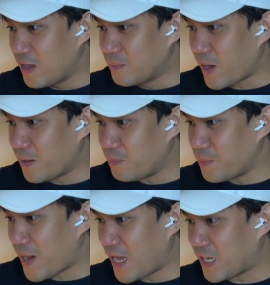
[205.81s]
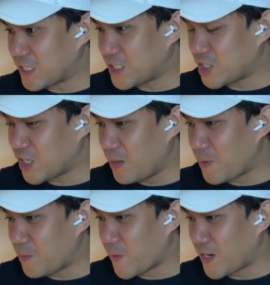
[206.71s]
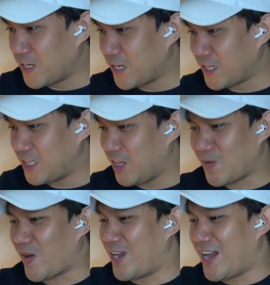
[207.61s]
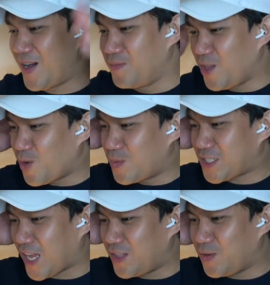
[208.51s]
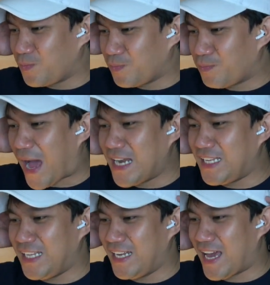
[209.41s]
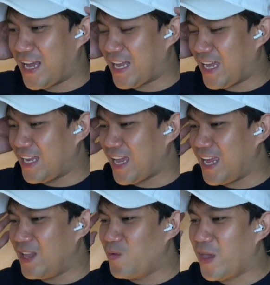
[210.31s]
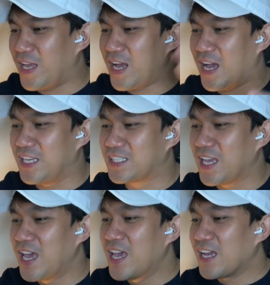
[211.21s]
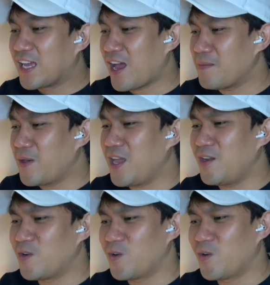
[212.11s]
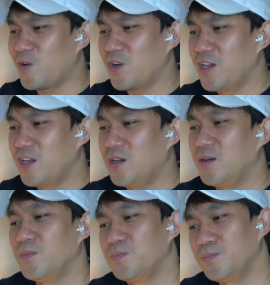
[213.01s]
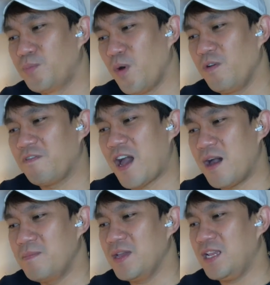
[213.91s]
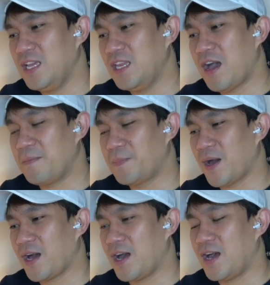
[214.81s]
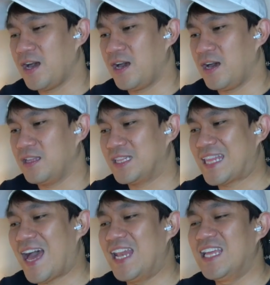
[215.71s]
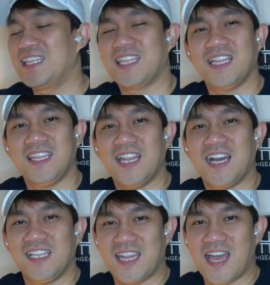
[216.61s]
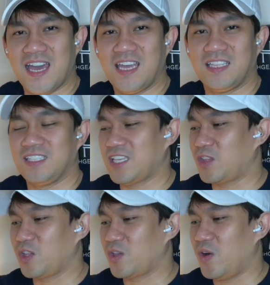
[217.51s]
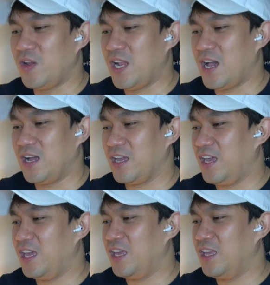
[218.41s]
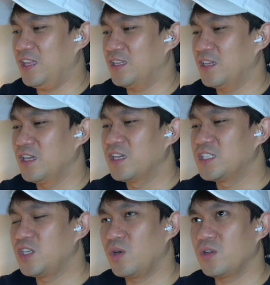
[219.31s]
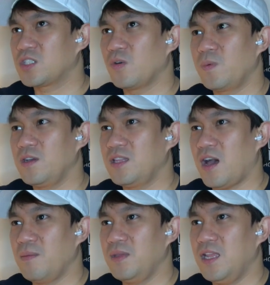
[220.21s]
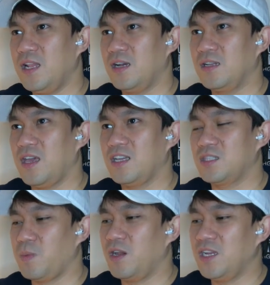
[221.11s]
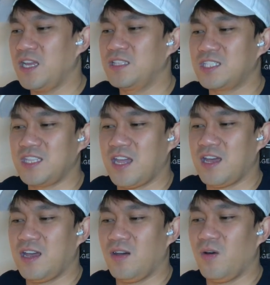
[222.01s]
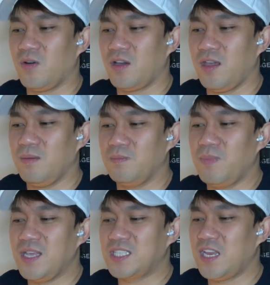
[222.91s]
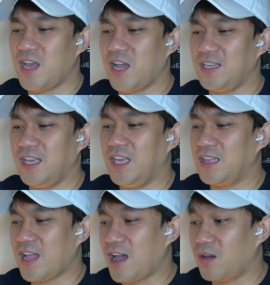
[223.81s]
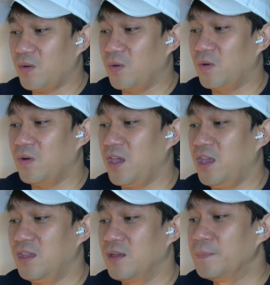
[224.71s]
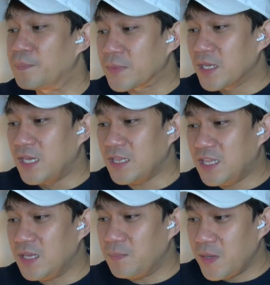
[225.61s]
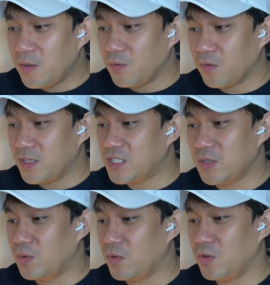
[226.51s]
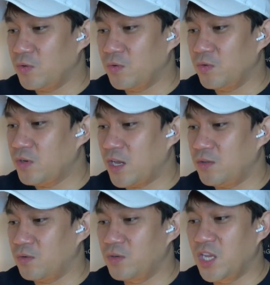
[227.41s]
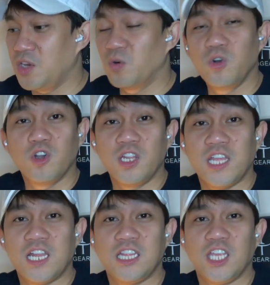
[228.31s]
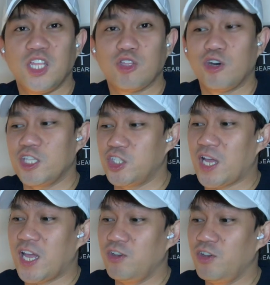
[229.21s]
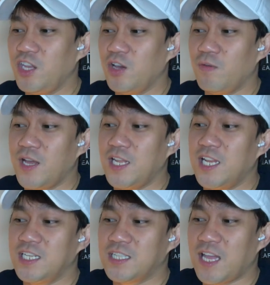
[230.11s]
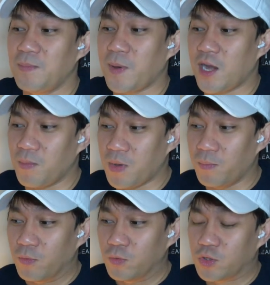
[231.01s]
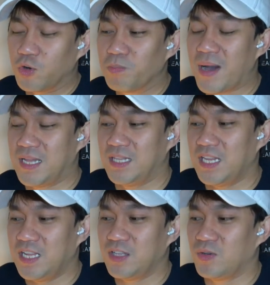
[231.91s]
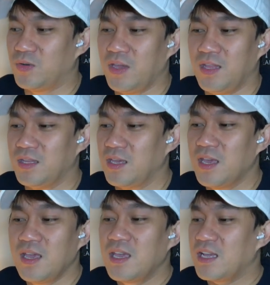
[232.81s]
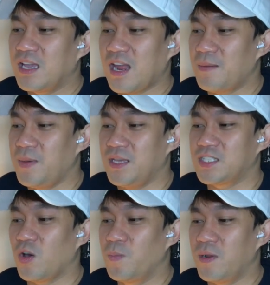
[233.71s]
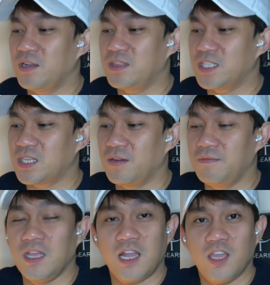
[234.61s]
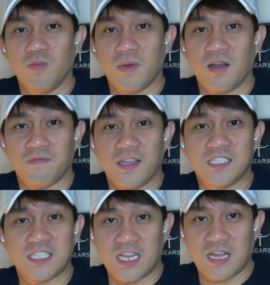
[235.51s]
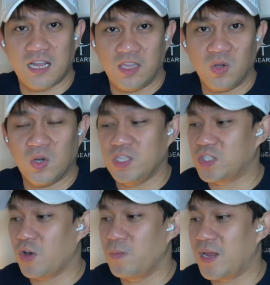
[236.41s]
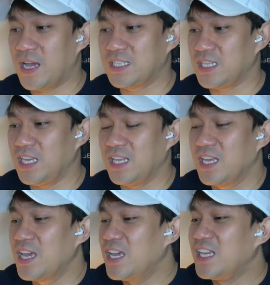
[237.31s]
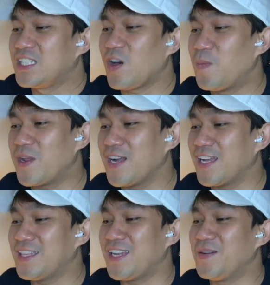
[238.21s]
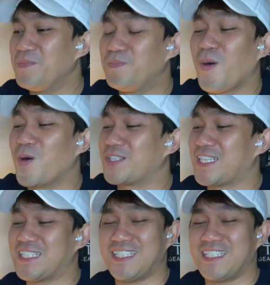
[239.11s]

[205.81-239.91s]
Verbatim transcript: Parang babae kasi siya eh, pero parang hindi ko alam, hindi ko masyadong maaninag. Ayan, anyway guys, grabe no buong family, napaka-talented nilang lahat, sa totoo lang. And siguro sobrang dami nilang na-experience na, okay, based sa nakikita ko. And hindi biro rin siguro yung ano, ginugol nila dito at saka yung ginawa nilang time para mabuo tong banda na to. And grabe, sobrang deserve nila yung mga fans nila ngayon. Sobra as in, sobrang ganda ng boses